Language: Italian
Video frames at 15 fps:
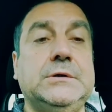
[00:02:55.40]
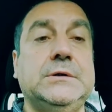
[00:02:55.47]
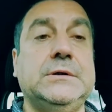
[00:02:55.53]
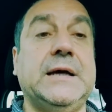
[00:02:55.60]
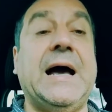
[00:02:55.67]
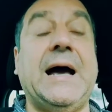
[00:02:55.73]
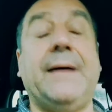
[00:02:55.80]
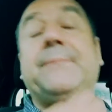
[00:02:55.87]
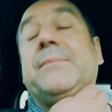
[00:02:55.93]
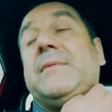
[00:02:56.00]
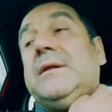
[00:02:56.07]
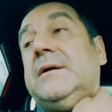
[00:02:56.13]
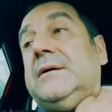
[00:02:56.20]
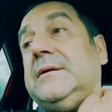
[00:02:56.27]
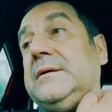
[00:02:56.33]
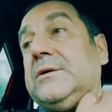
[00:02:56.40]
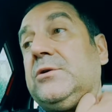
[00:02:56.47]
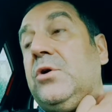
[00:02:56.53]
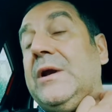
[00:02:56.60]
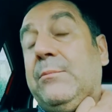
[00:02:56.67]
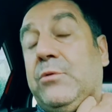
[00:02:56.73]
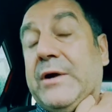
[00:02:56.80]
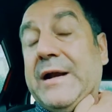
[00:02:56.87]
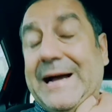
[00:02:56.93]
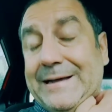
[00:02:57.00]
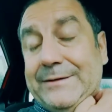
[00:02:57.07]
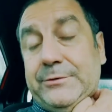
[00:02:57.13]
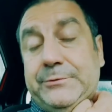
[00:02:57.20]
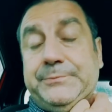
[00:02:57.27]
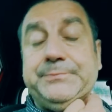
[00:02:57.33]
ha eh,
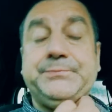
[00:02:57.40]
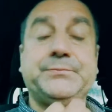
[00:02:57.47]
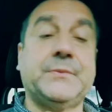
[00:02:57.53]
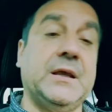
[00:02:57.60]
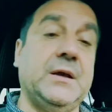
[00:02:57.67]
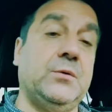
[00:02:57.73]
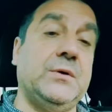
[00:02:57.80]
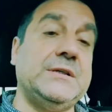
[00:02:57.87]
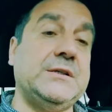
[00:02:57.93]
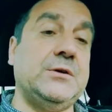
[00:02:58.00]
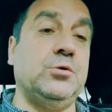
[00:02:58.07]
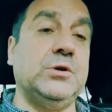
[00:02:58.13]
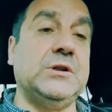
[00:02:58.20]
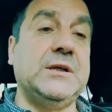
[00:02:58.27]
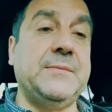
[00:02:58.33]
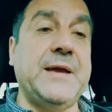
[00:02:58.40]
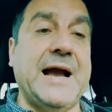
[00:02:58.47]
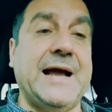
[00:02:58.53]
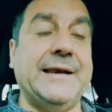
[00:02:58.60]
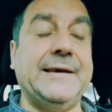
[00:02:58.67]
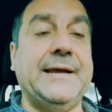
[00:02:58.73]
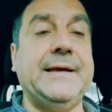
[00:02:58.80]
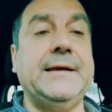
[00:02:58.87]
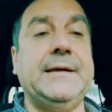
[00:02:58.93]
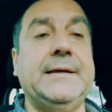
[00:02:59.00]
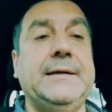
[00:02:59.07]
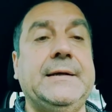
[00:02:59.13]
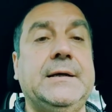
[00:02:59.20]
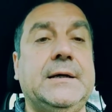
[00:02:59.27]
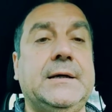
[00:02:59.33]
collaborato in questi ultimi anni
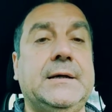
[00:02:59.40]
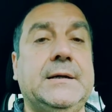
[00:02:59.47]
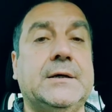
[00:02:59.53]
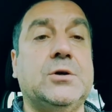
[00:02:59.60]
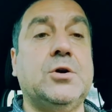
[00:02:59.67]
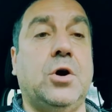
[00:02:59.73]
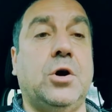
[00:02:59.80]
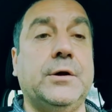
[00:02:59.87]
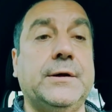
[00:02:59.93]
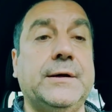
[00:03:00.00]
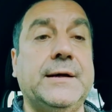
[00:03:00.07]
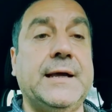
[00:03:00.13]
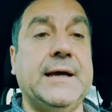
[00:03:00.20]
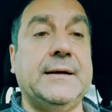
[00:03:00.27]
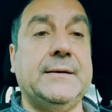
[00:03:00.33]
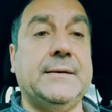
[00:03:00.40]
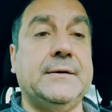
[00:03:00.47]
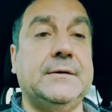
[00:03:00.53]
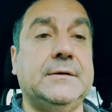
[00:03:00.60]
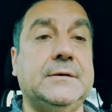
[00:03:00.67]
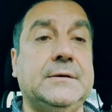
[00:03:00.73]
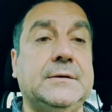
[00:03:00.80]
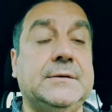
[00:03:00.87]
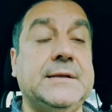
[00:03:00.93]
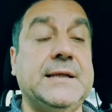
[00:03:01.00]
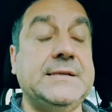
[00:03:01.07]
eh, con eh, De